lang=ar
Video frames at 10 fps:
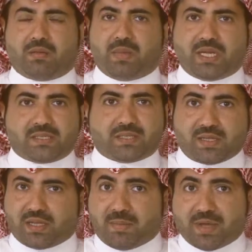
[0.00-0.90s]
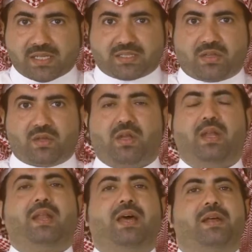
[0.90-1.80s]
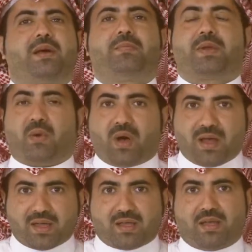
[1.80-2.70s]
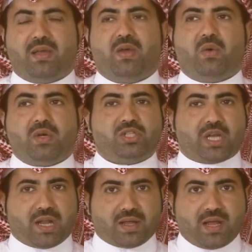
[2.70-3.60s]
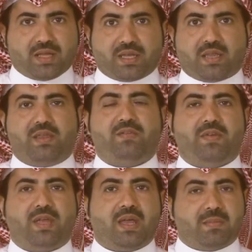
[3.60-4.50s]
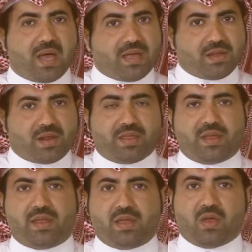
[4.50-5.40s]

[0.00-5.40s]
منصتنا منصة كل العرب رواق وإن شاء الله راح نقدم فيها ما يرضي